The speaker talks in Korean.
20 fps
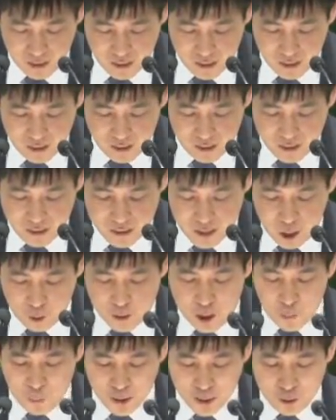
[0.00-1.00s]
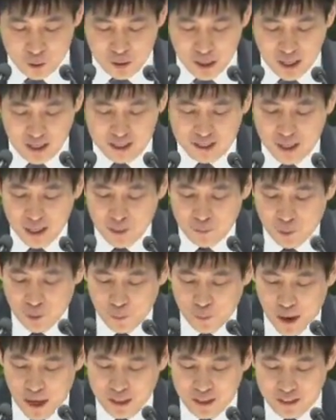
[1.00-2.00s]
그 가운데 만족하는 사람도
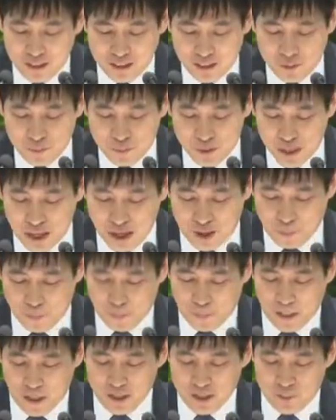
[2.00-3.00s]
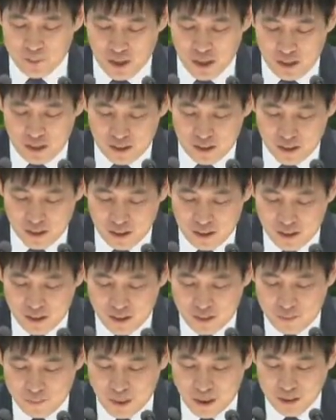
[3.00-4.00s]
많이 있습니다. 하지만
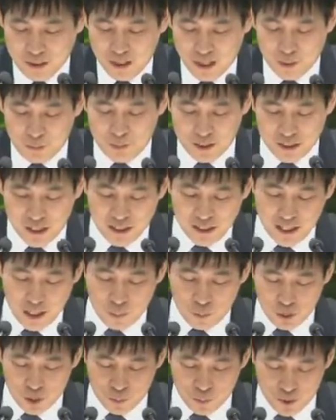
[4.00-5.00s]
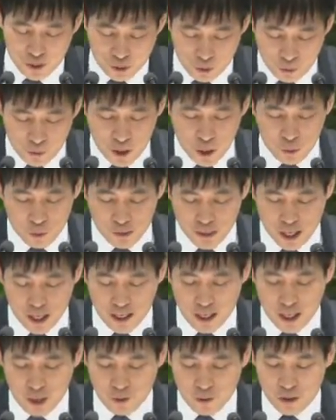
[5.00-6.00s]
많은 사람들이 자신의 모습을 초라하고 작게
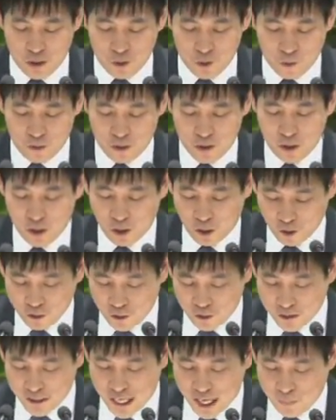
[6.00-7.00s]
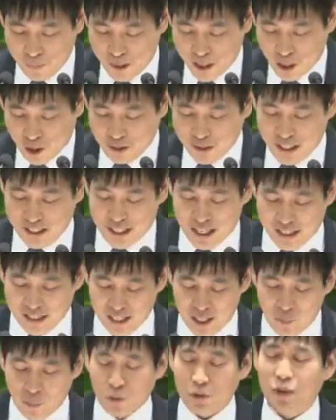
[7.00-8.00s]
여기고 어떤 사람들은 현재 자신의
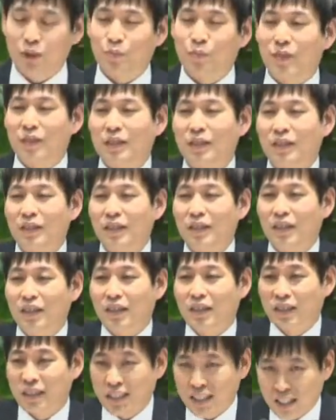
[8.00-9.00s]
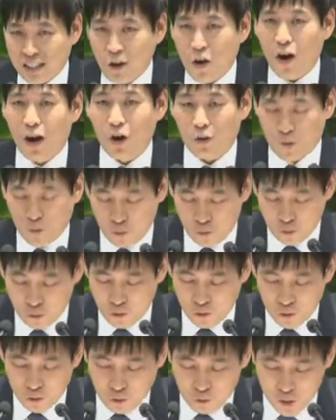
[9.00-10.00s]
모습을 싫어하고
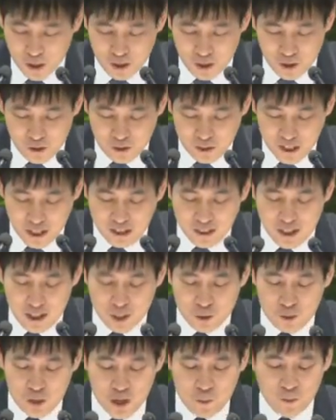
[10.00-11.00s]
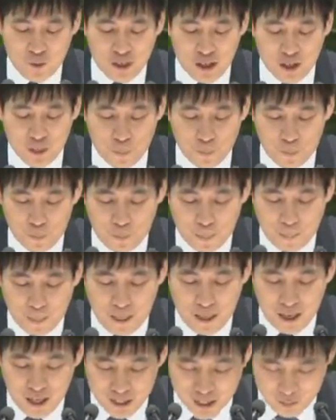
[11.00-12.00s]
환경을 탓하기도 합니다.
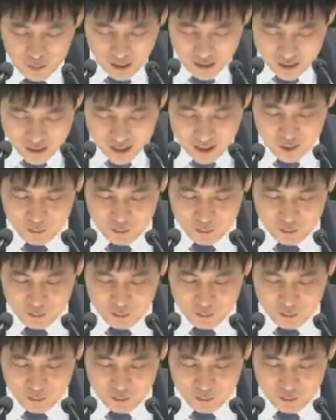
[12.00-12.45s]
하지만 지금 내